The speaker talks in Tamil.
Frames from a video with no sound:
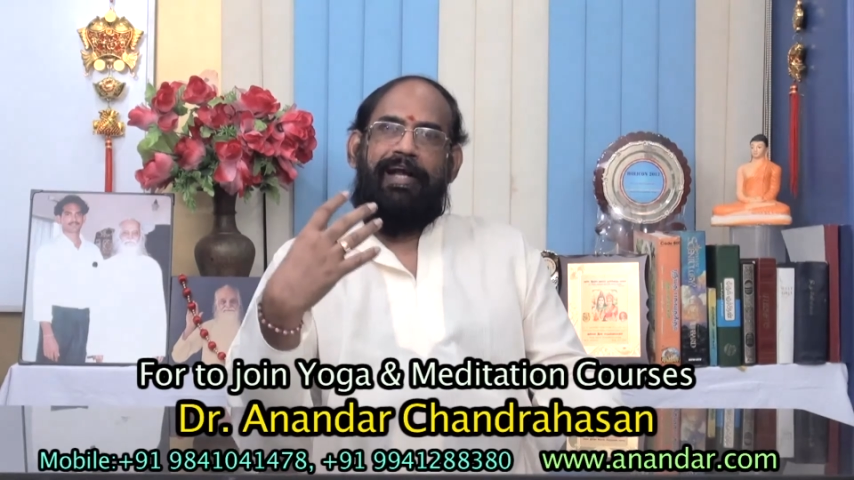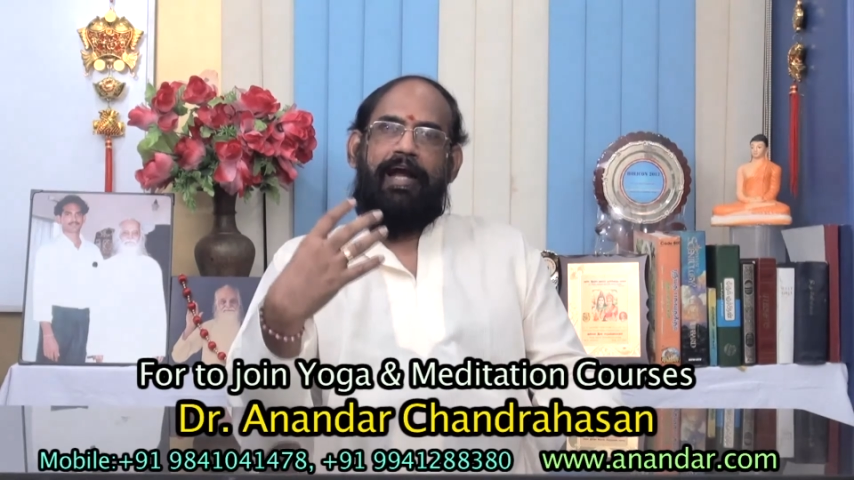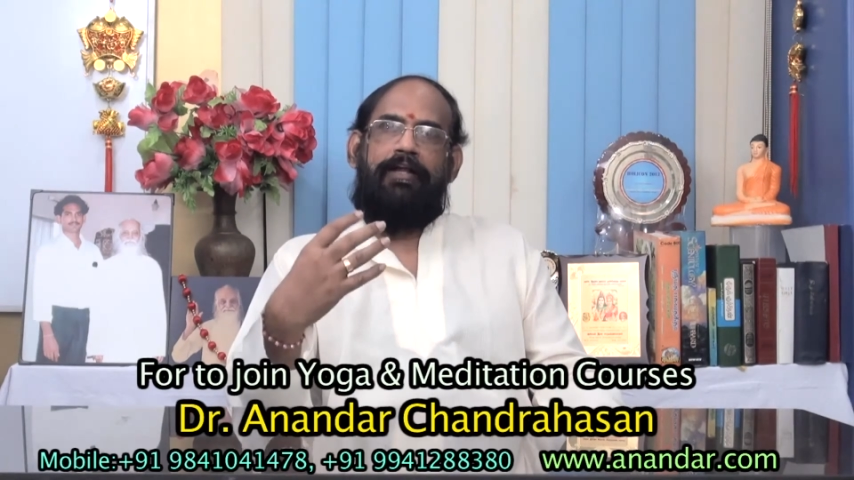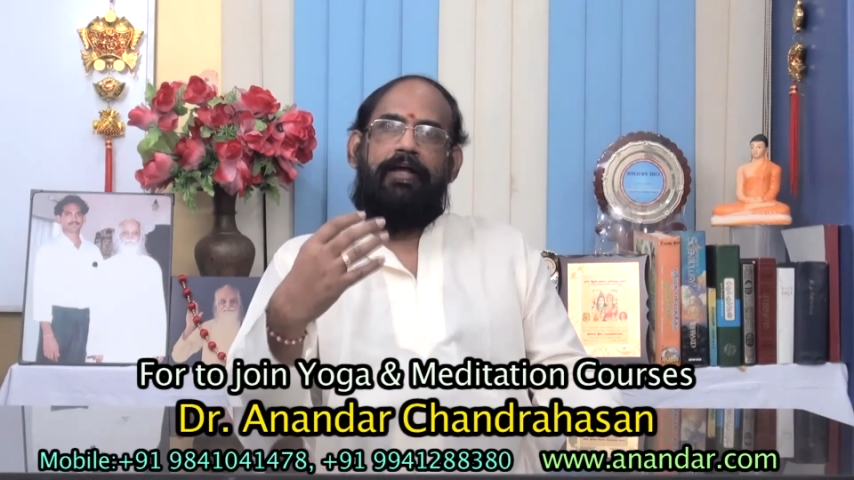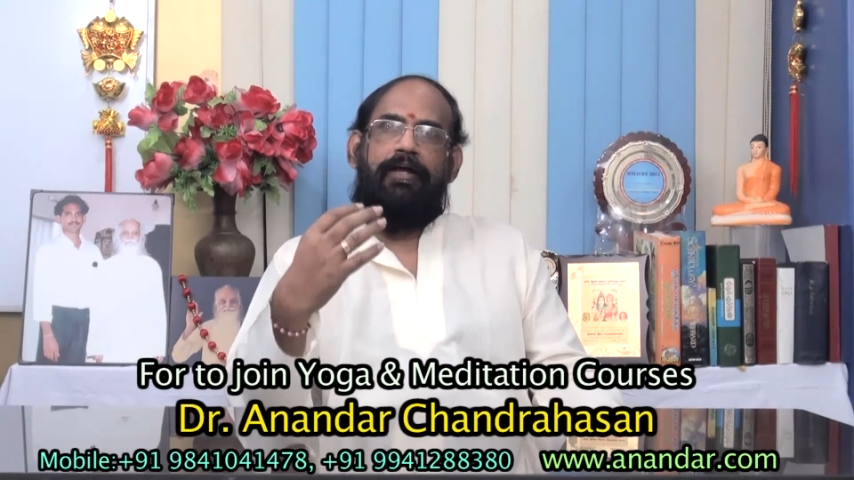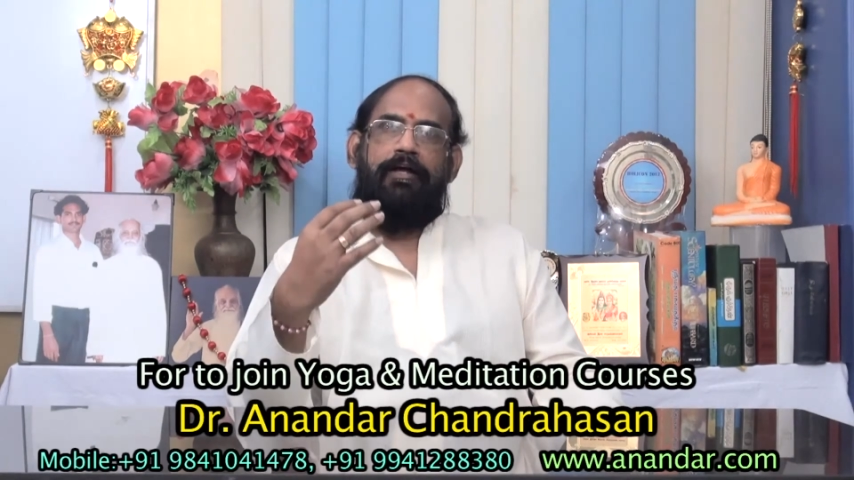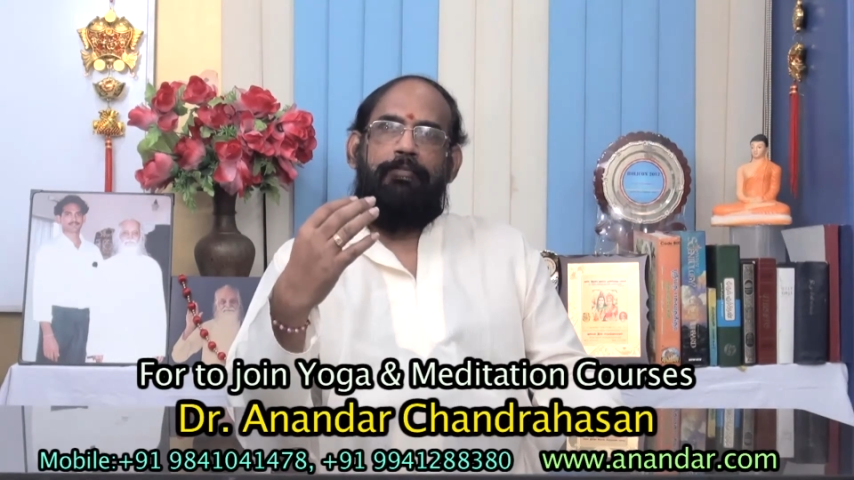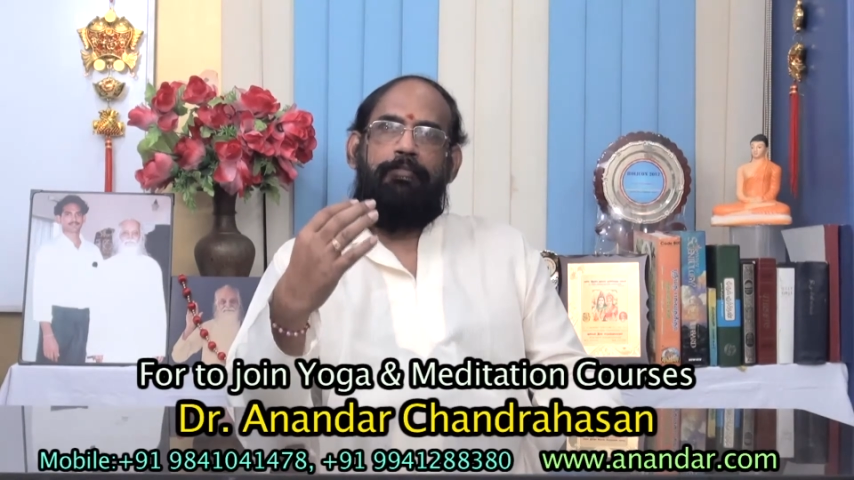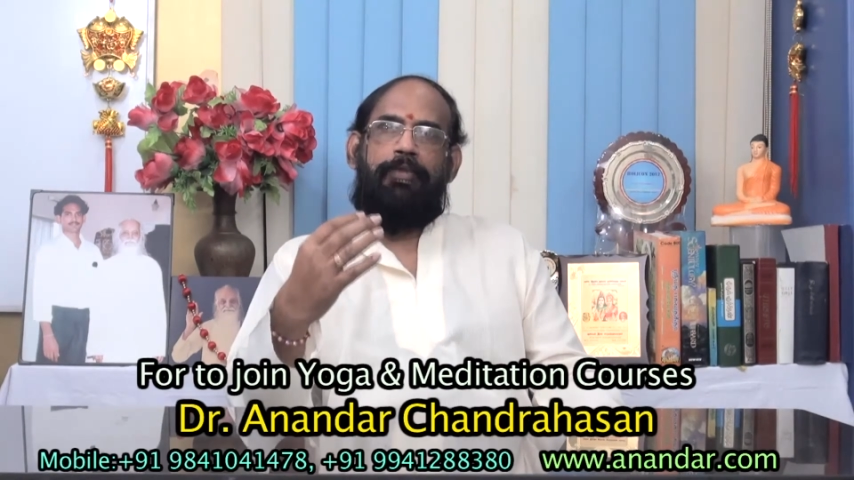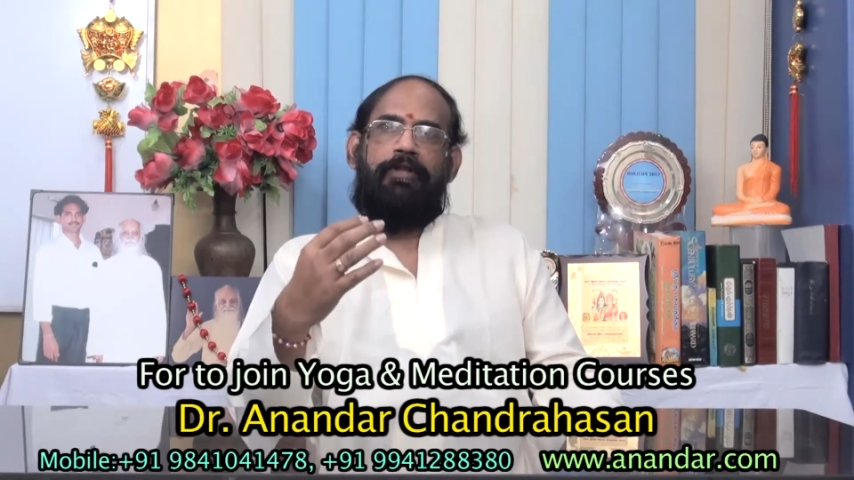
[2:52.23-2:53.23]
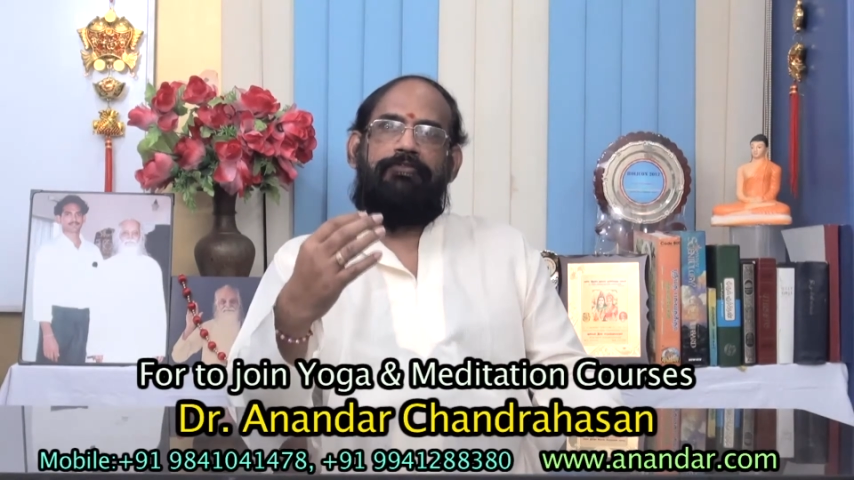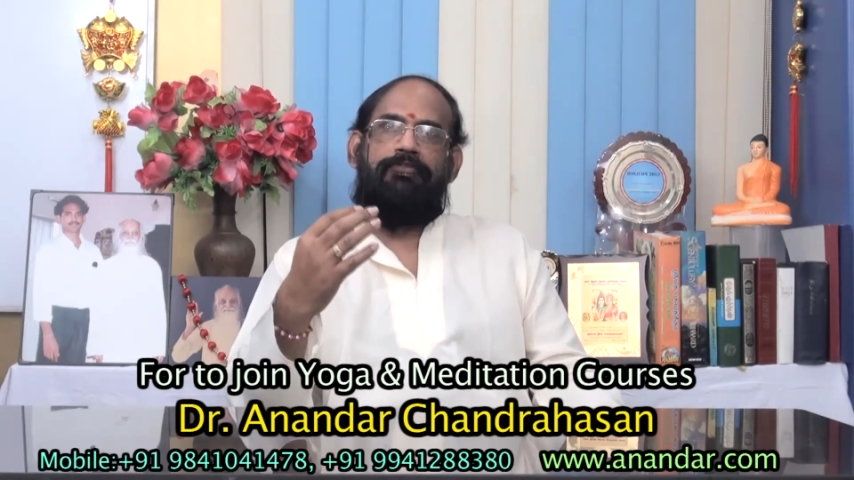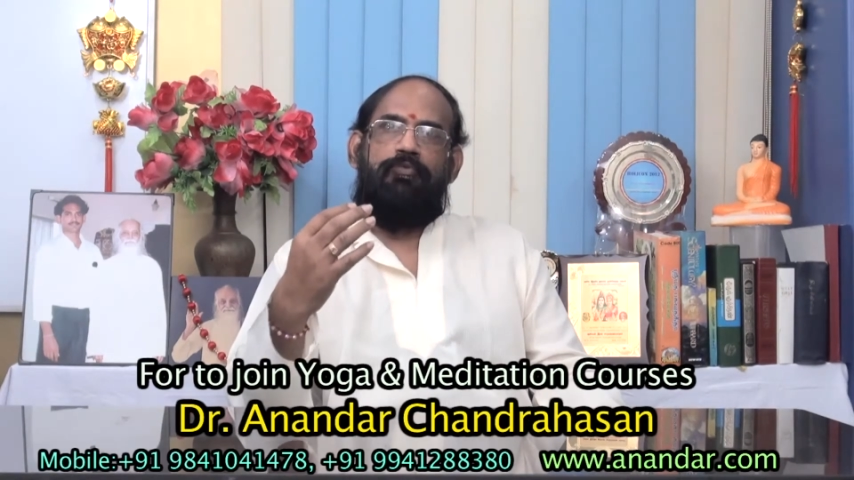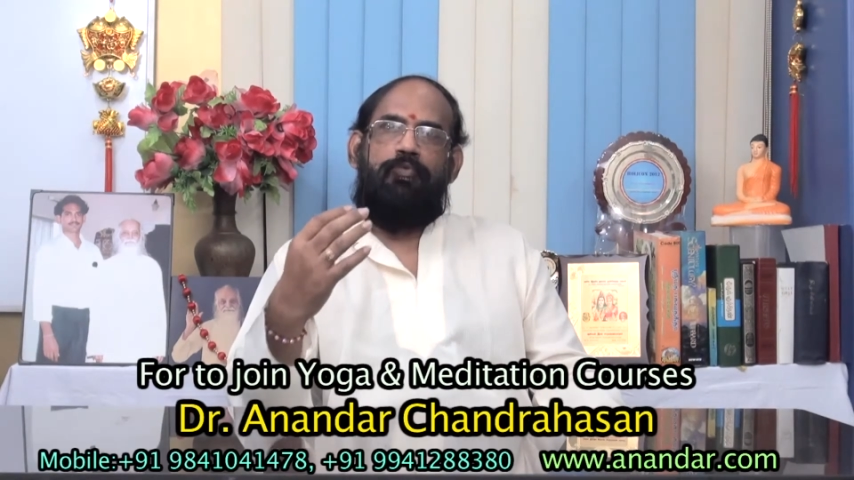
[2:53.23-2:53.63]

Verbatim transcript: கட ப்ளஸ்